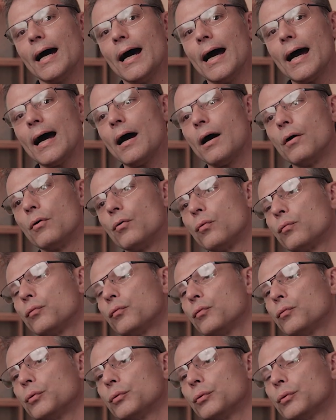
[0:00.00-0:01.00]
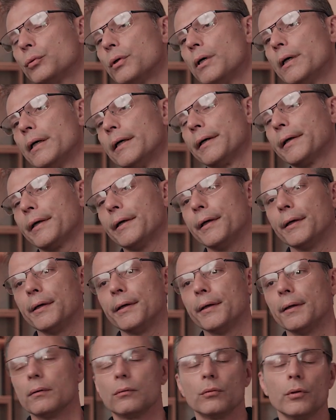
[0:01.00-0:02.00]
Ah, um fundo
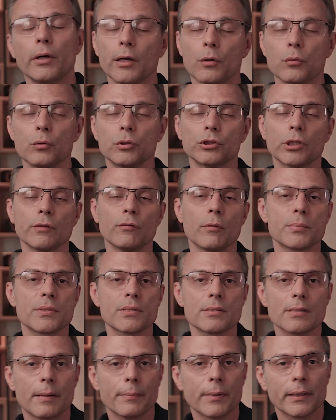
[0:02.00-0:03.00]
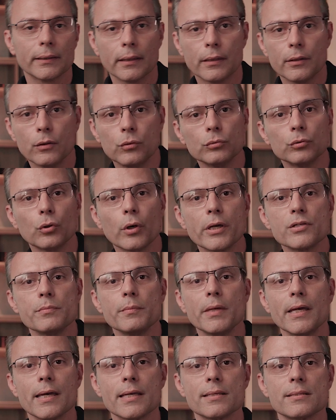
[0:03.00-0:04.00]
que um recurso que eu vou precisar para daqui um, dois
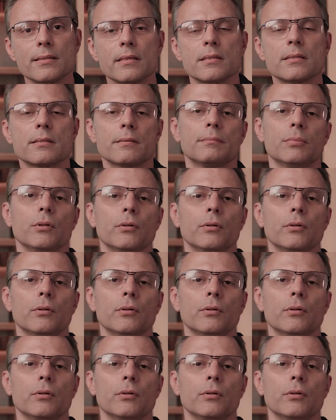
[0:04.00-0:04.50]
meses.